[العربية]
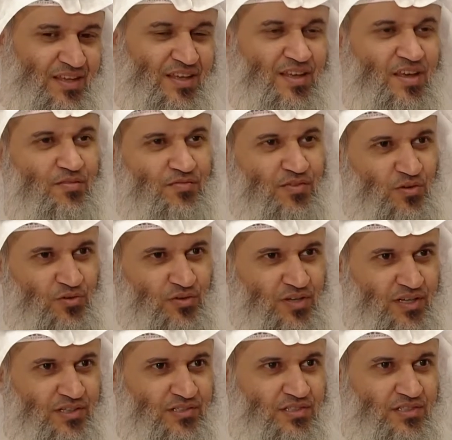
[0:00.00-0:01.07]
ينفع
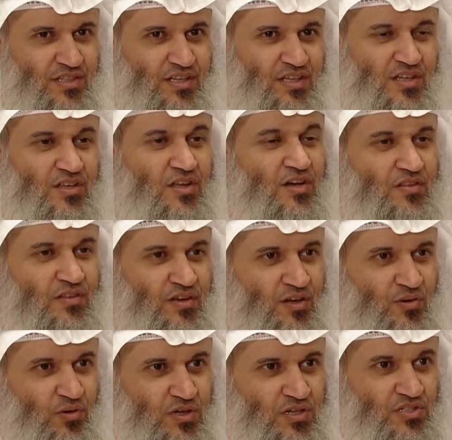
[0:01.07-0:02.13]
الناس يقضي
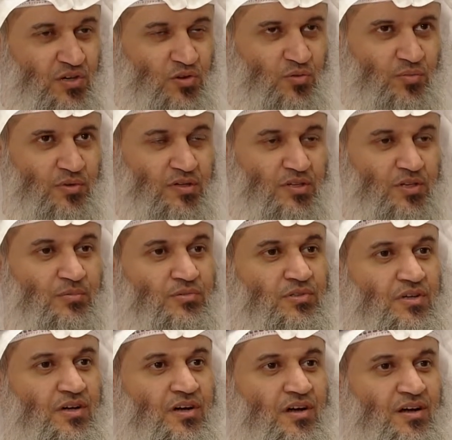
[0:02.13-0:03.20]
حوائجهم
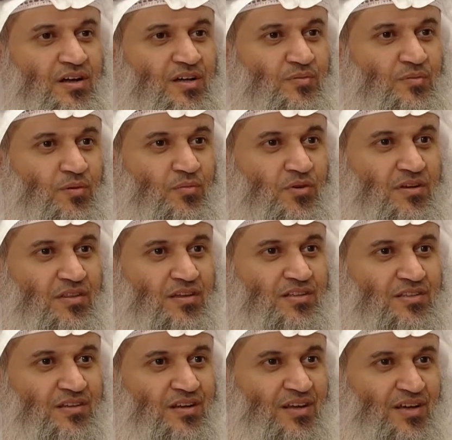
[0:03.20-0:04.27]
ابتغاء
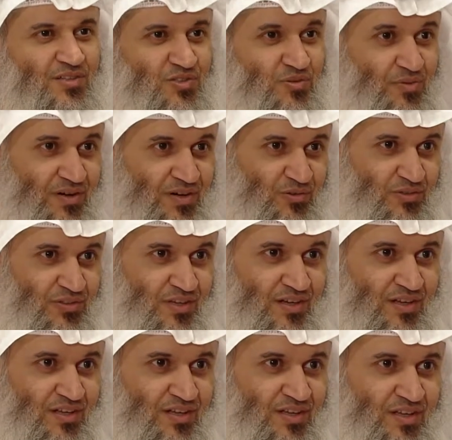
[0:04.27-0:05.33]
مرضات الله سبحانه
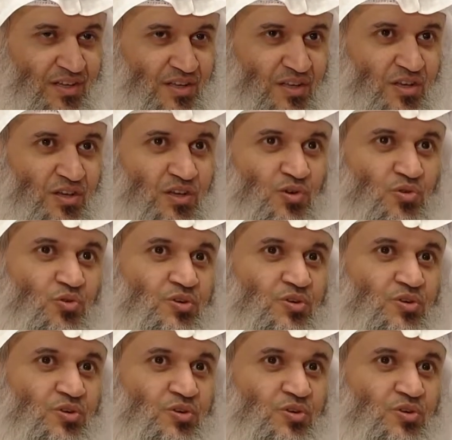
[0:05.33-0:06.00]
وتعالى يكون